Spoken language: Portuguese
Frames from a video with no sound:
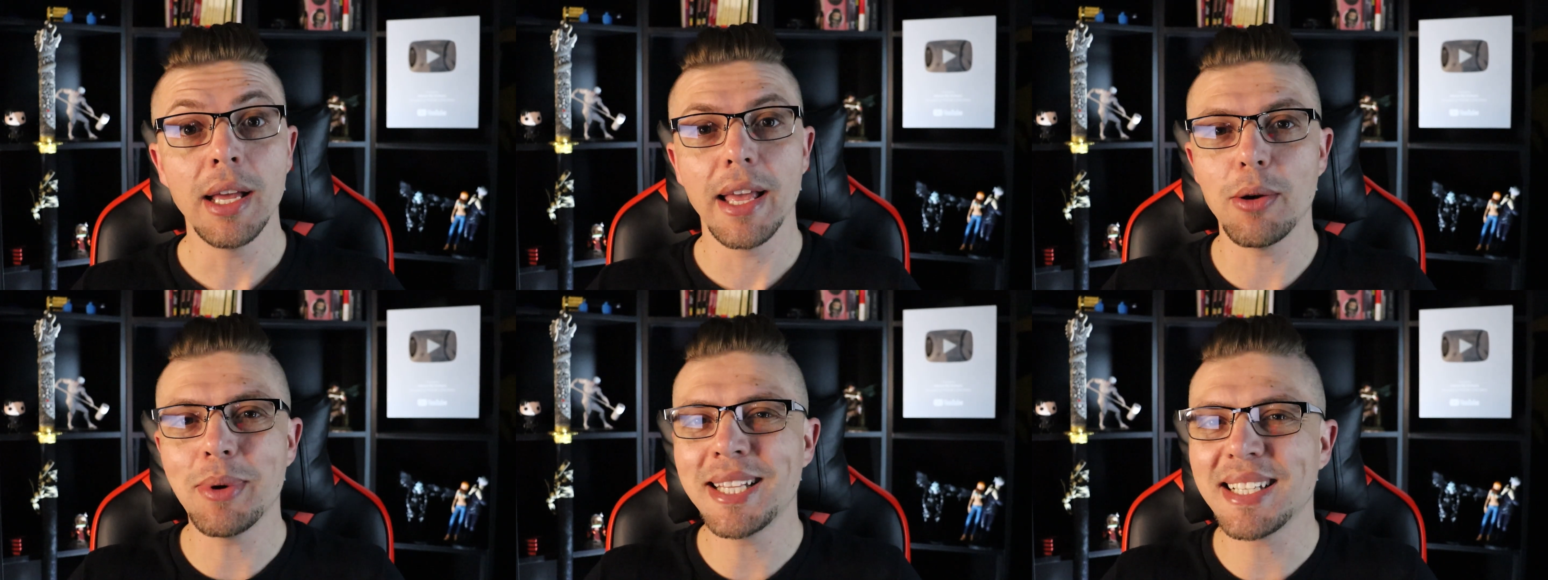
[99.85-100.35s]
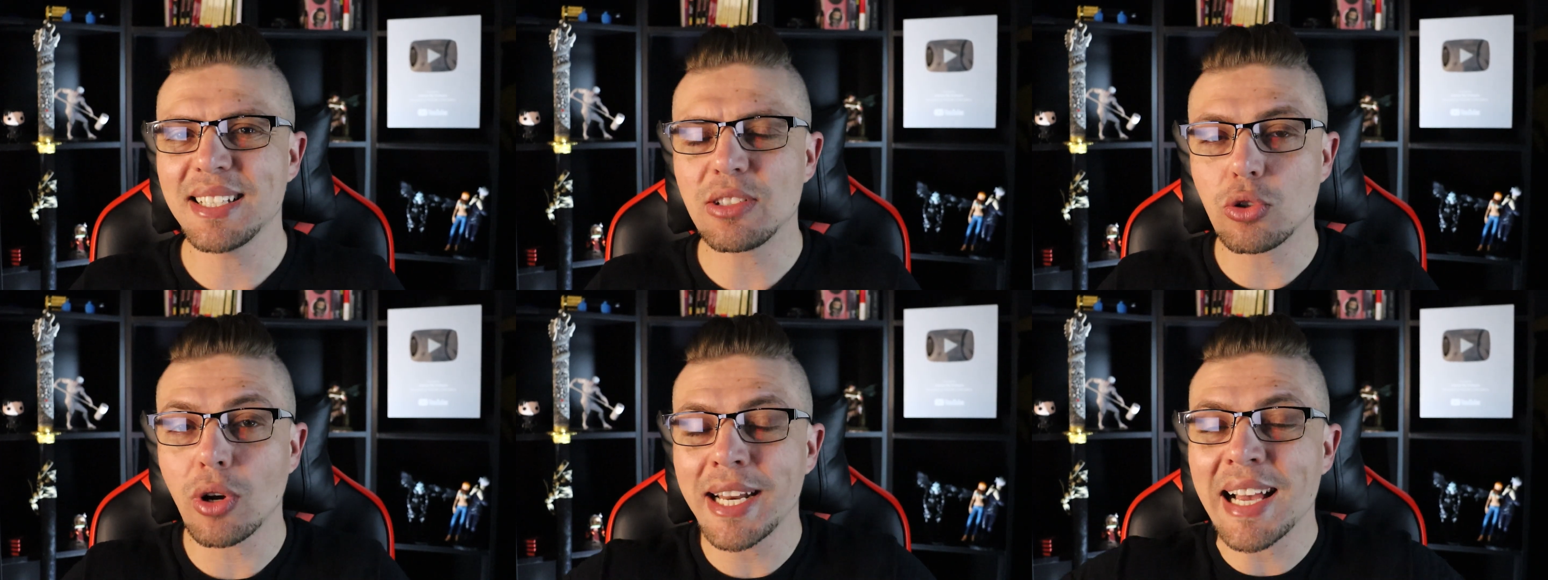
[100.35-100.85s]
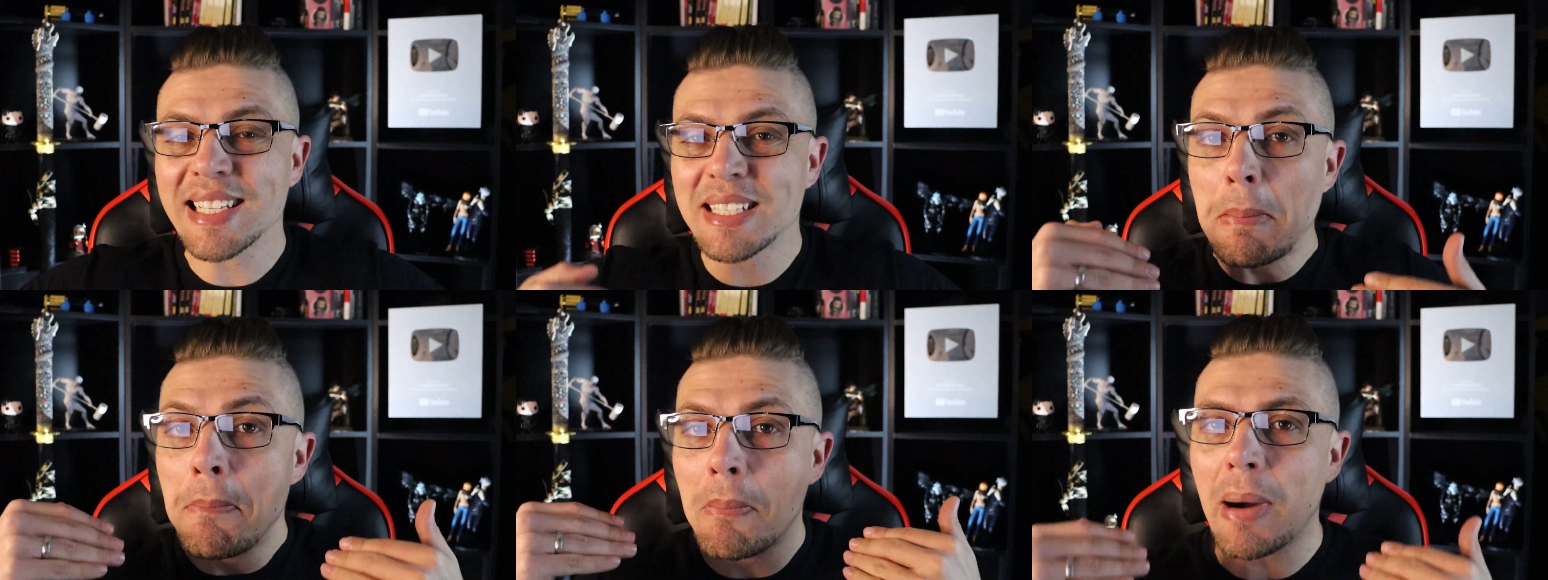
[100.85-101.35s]
é uma das
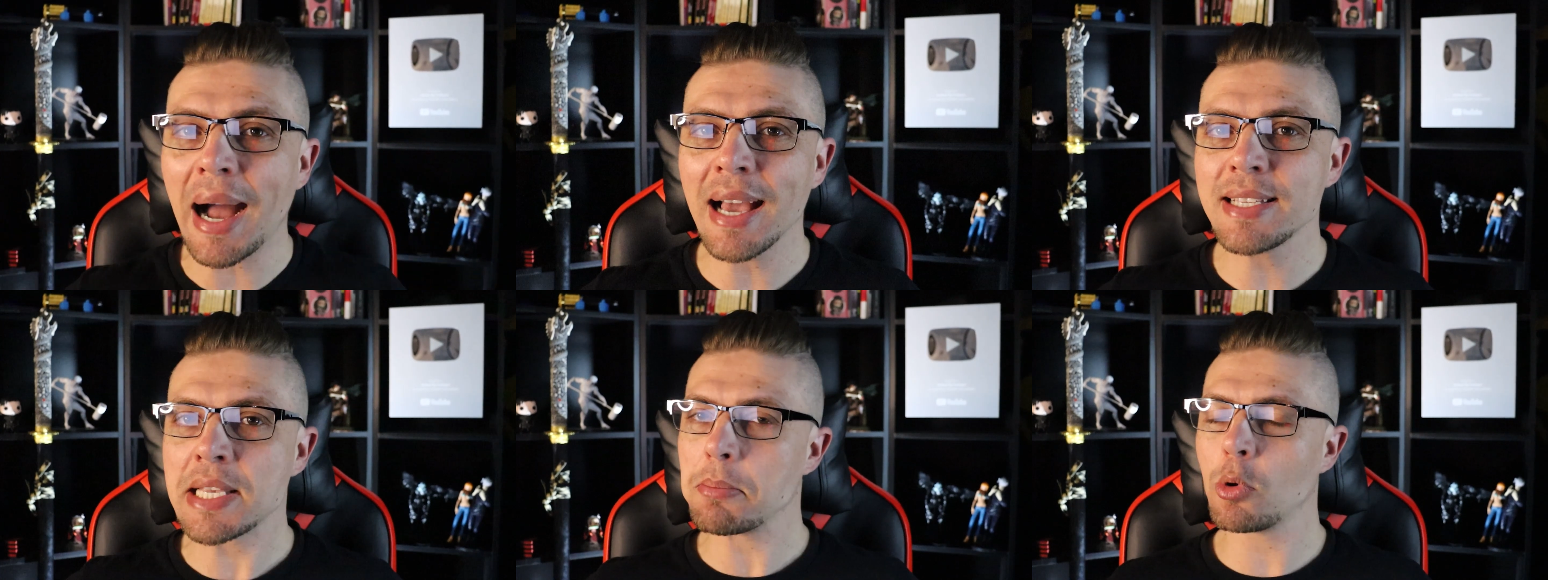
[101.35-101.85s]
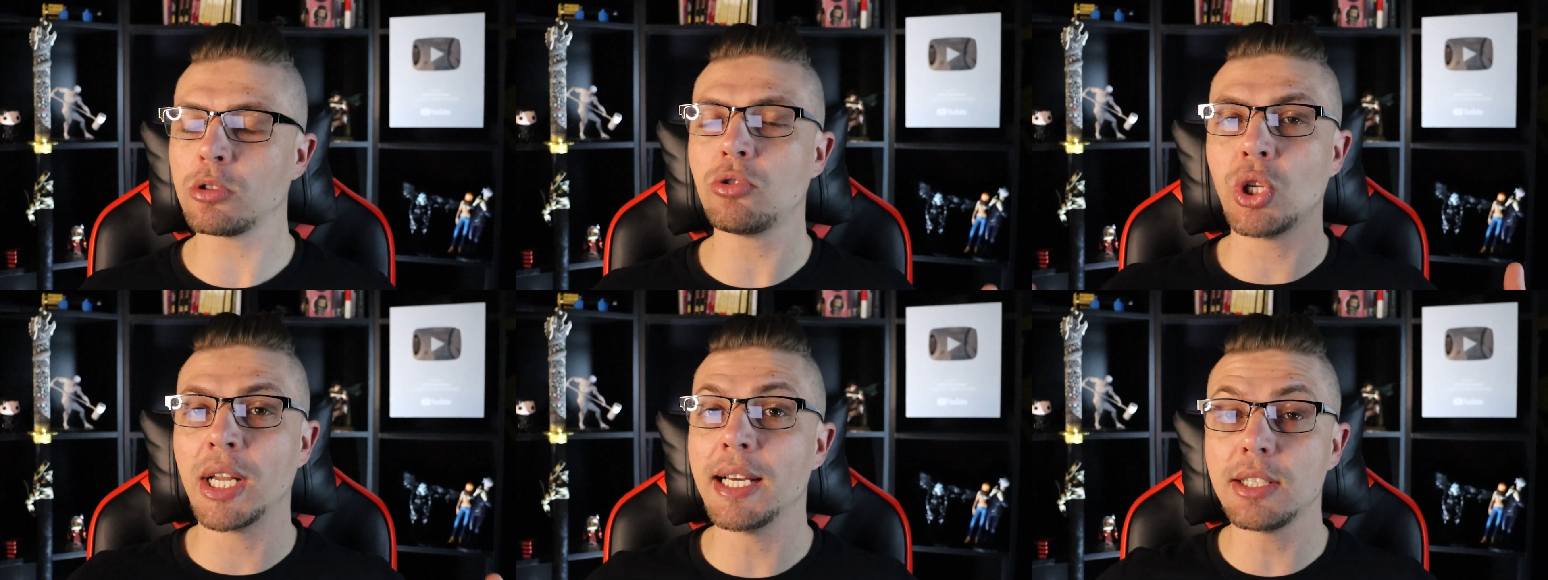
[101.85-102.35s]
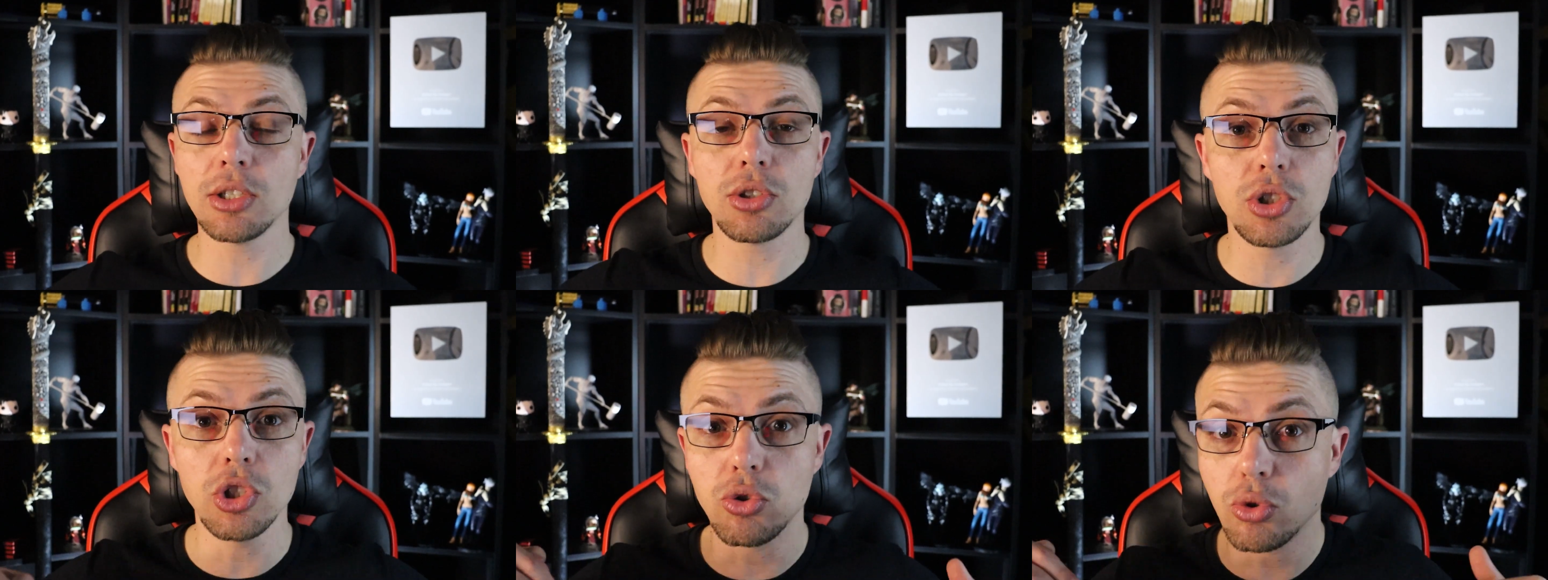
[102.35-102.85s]
histórias mais emocionantes
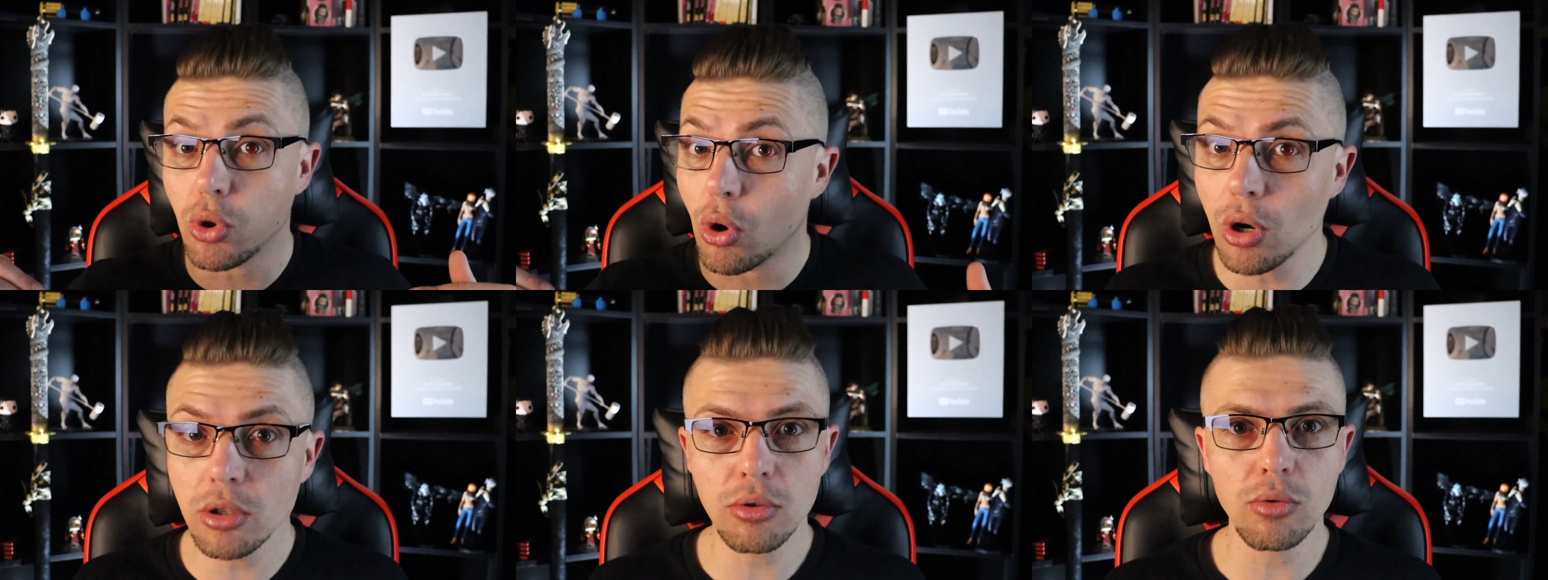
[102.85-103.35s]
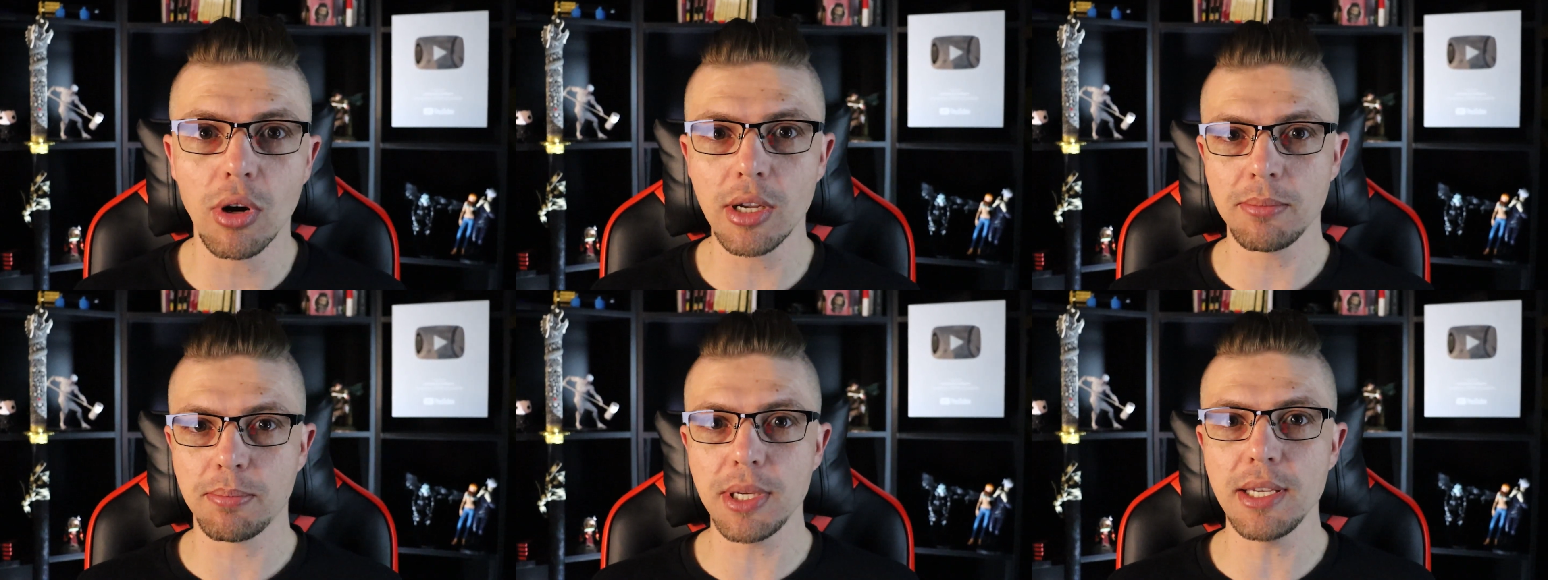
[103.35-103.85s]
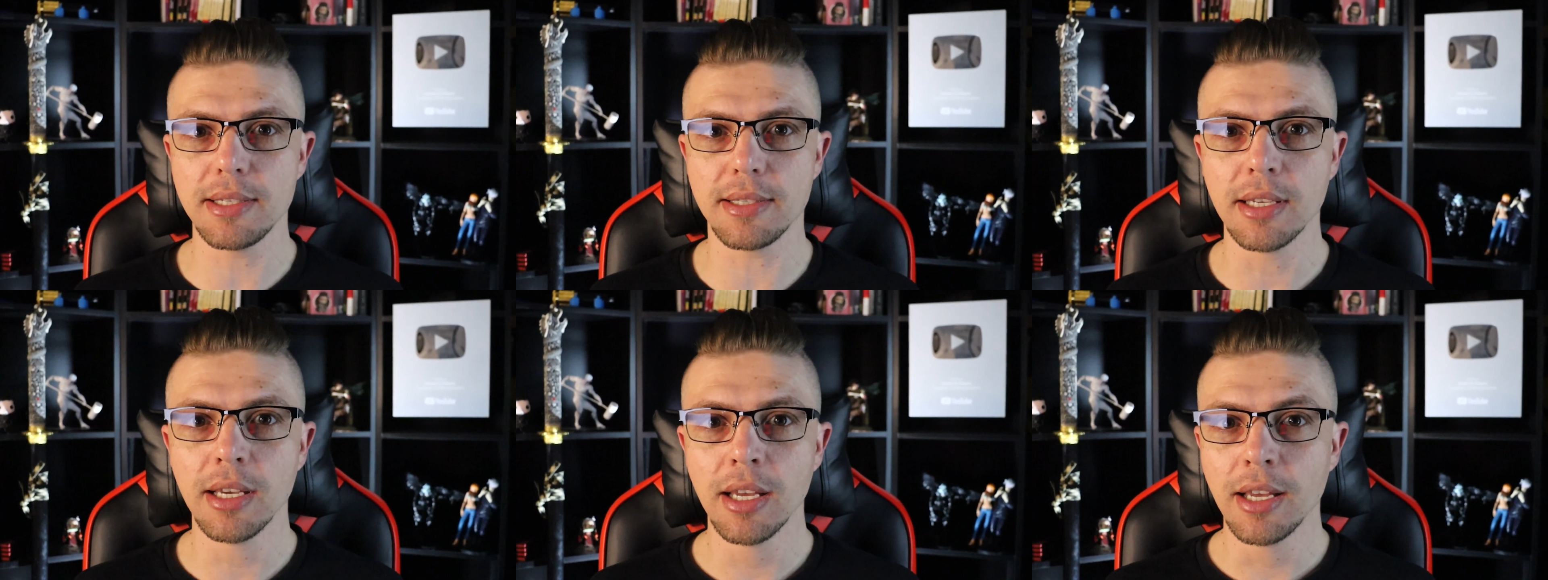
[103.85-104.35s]
de todo One Piece.